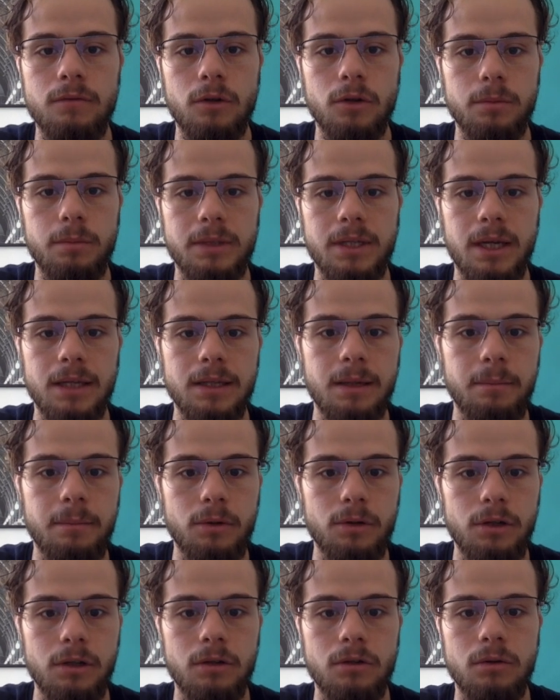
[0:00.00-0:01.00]
odpisała tam po
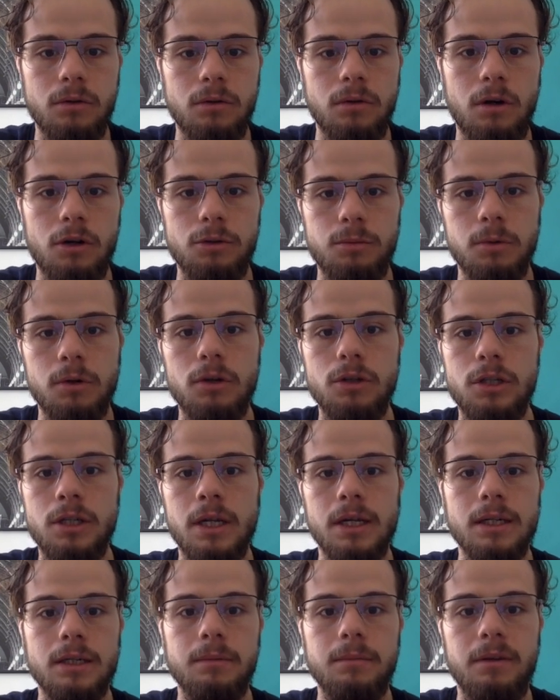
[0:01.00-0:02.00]
kilku, ośmiu
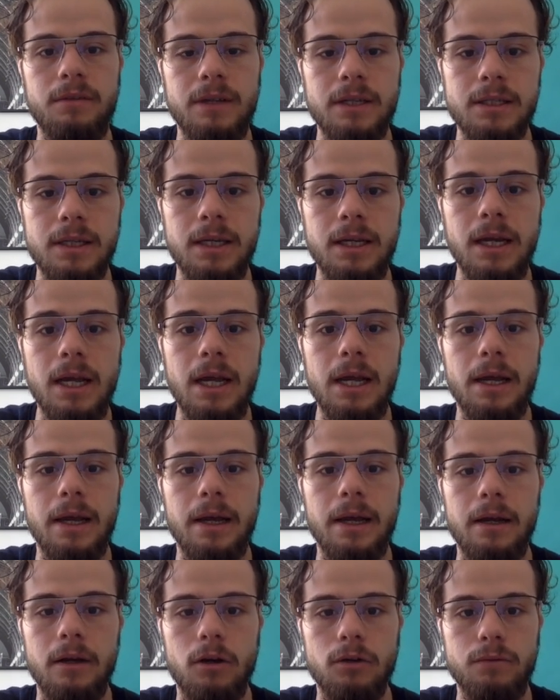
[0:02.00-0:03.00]
godzinach mniej więcej
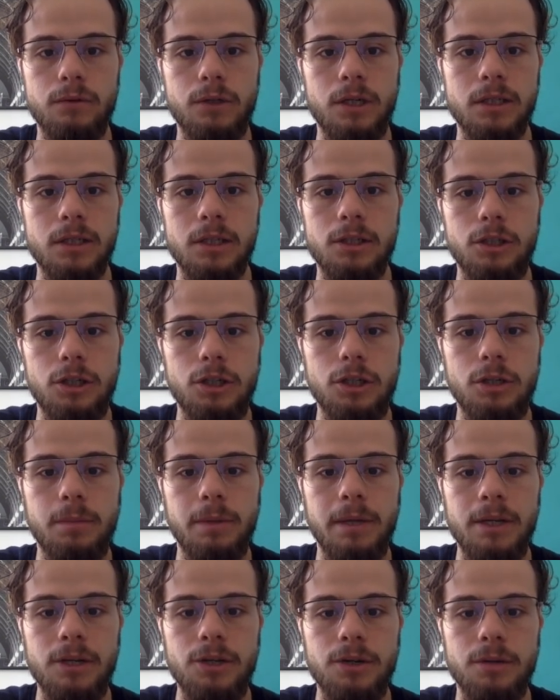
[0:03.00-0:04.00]
e, o
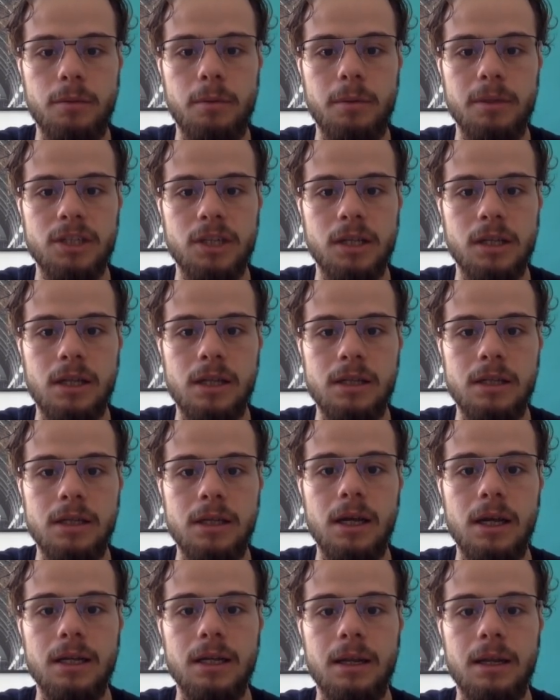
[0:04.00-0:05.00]
20.35, popatrz na daty,
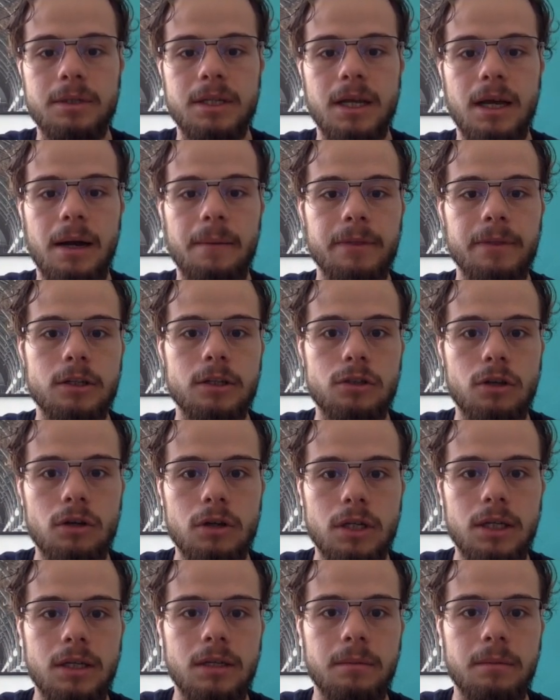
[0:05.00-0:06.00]
napisała,
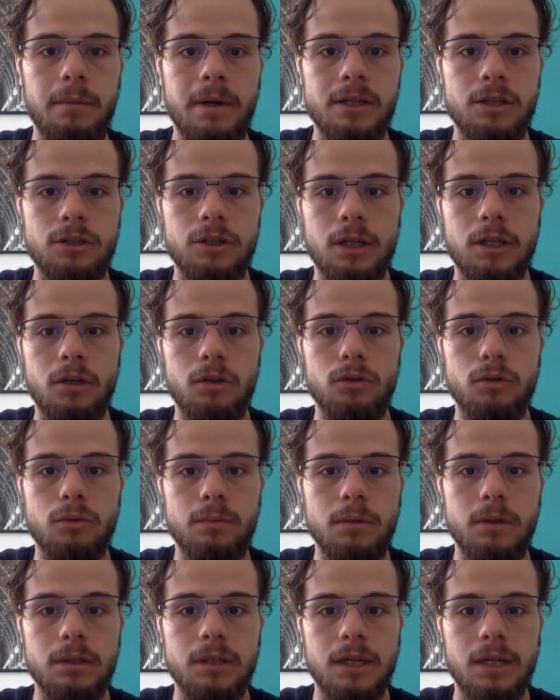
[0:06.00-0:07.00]
sorki, bardzo rzadko tu
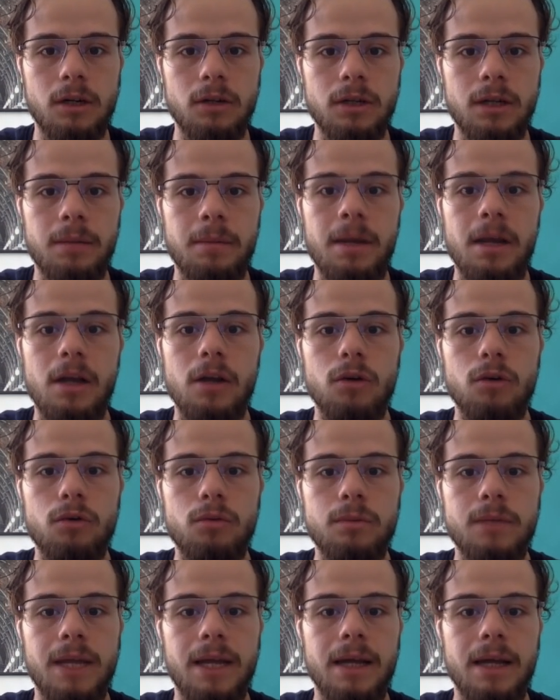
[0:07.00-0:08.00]
zaglądam, u
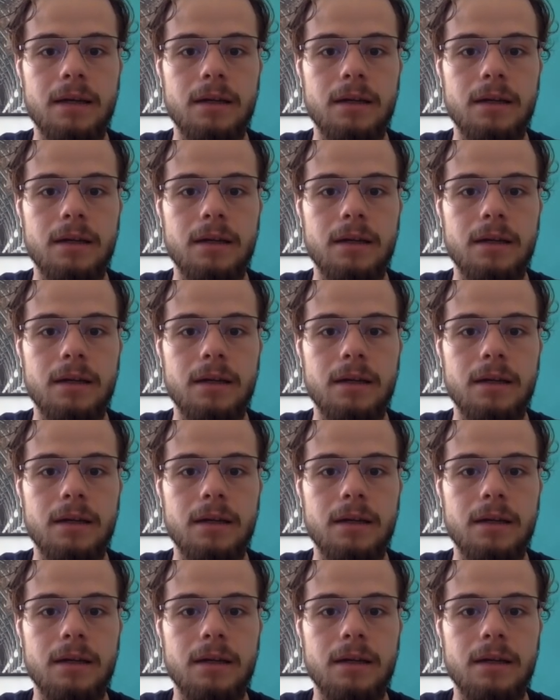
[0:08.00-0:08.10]
mnie